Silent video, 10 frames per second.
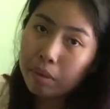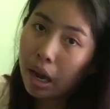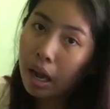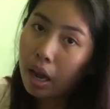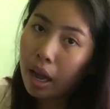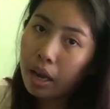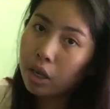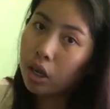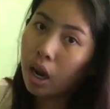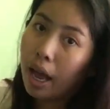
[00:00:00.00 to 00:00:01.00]
baka gagana
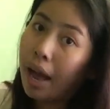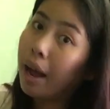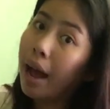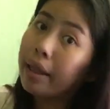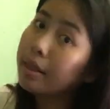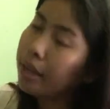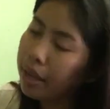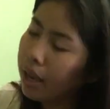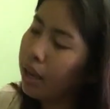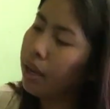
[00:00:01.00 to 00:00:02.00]
siya. Ha, ang handy
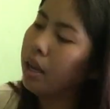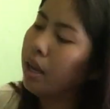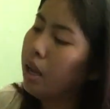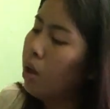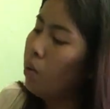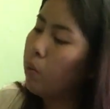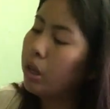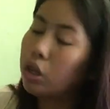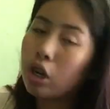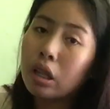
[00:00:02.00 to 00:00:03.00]
niya. Pwede
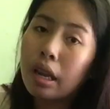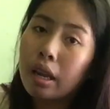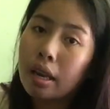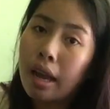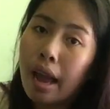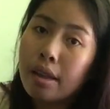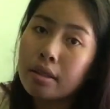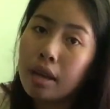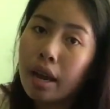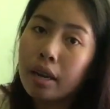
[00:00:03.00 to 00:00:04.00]
siyang dalhin kahit
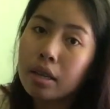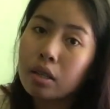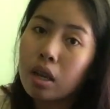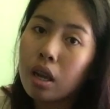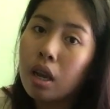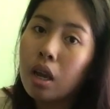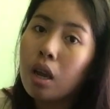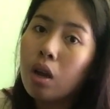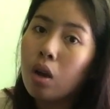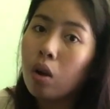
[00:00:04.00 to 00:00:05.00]
saan kasi
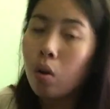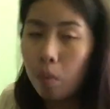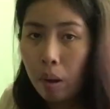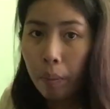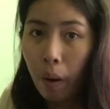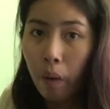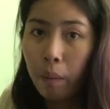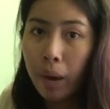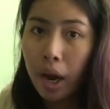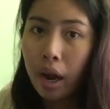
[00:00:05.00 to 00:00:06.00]
kung may power
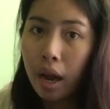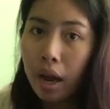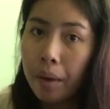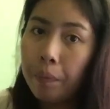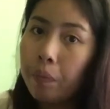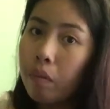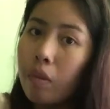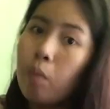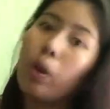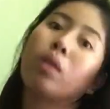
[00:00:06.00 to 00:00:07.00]
bank ka,
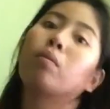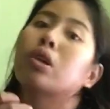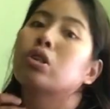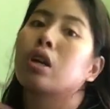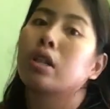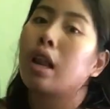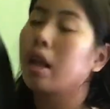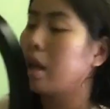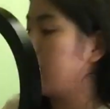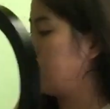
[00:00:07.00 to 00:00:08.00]
pwede mo na siyang
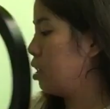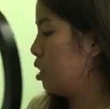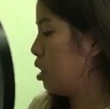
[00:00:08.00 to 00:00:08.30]
dalhin